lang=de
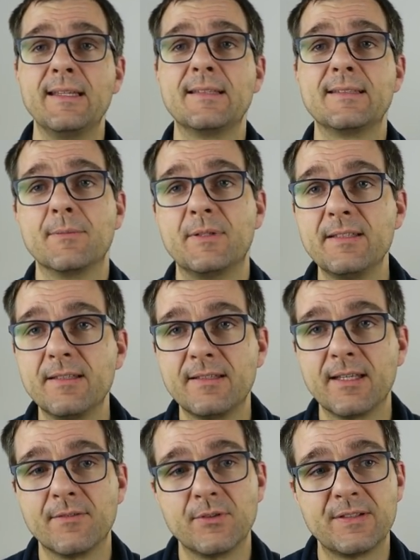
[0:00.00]
Jetzt ab
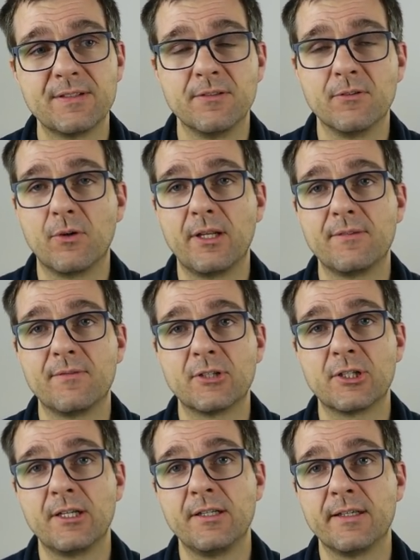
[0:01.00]
dieses Jahr wird es in Holland
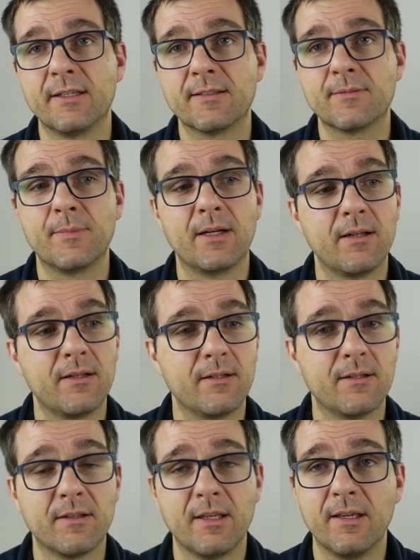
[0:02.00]
wahrscheinlich
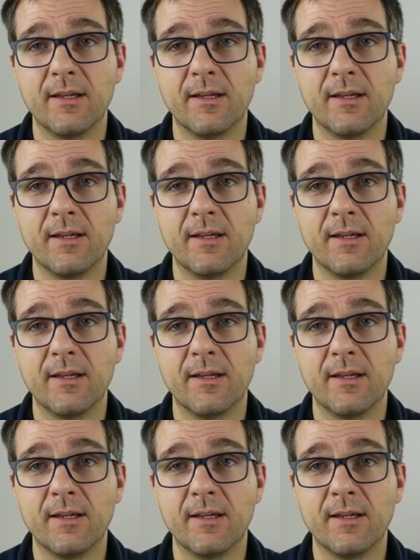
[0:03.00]
erstmal